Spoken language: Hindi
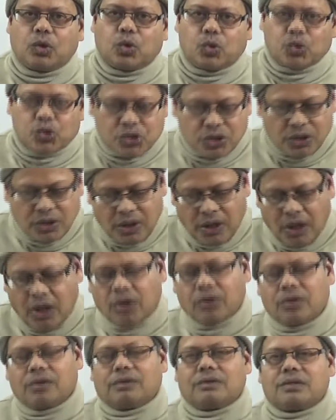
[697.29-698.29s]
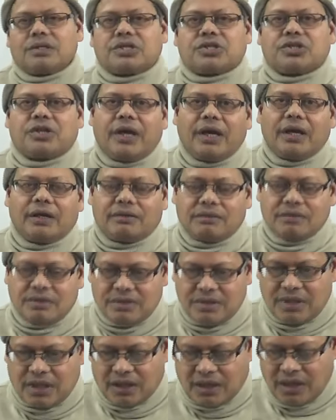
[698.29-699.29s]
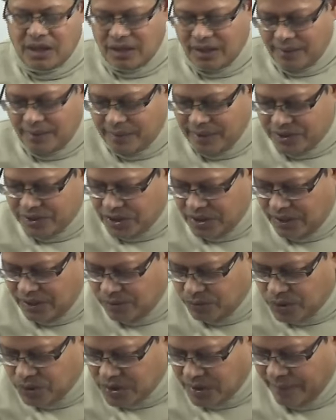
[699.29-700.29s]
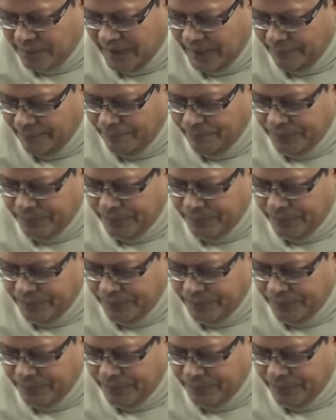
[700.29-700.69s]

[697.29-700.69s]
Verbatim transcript: कुछ और स्टेक सरकार ने बेचा उस समय